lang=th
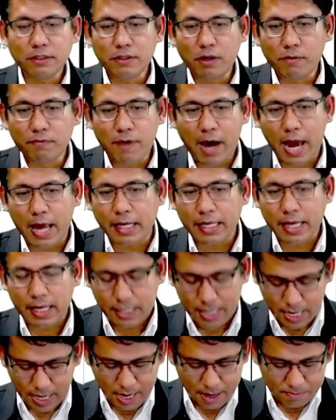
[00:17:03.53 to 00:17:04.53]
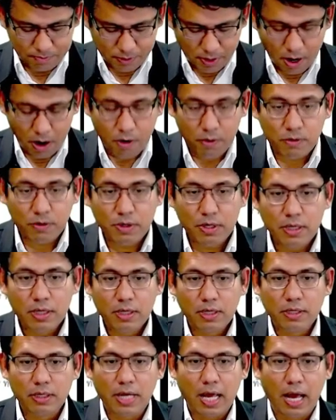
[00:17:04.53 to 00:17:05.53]
ทั้งสองฝ่ายเนี่ยนะครับ
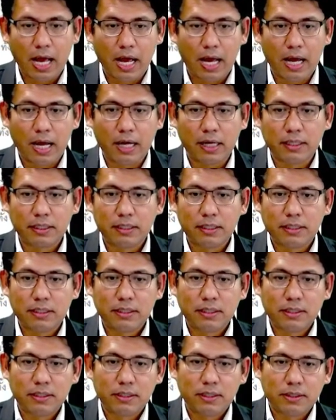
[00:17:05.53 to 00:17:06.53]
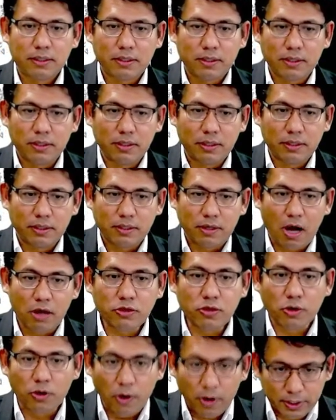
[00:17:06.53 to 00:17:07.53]
เขา
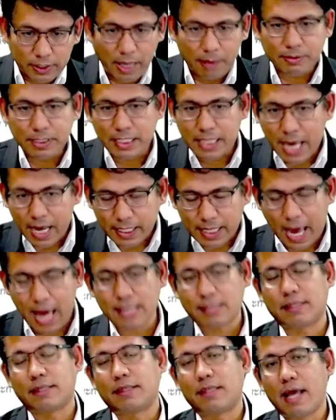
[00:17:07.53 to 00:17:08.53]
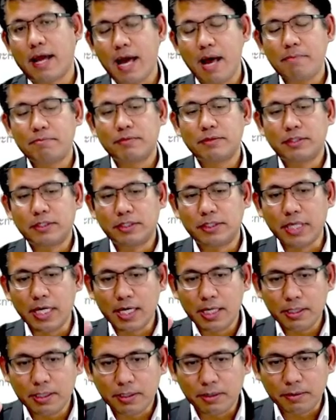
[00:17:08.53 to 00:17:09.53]
ตกลงทำสัญญากันนะครับ
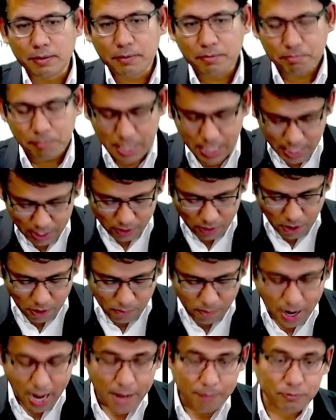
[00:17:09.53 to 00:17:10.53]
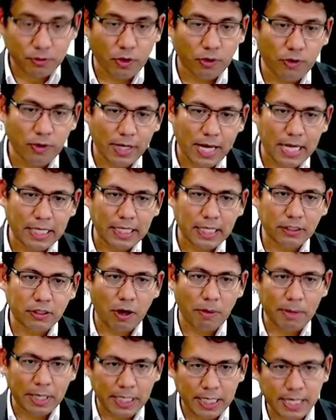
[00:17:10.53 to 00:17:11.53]
จึงมีข้อความตกลงกันดัง
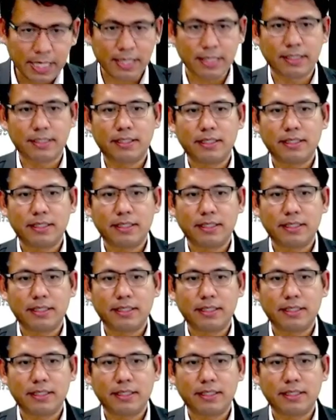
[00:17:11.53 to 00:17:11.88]
ต่อไปนี้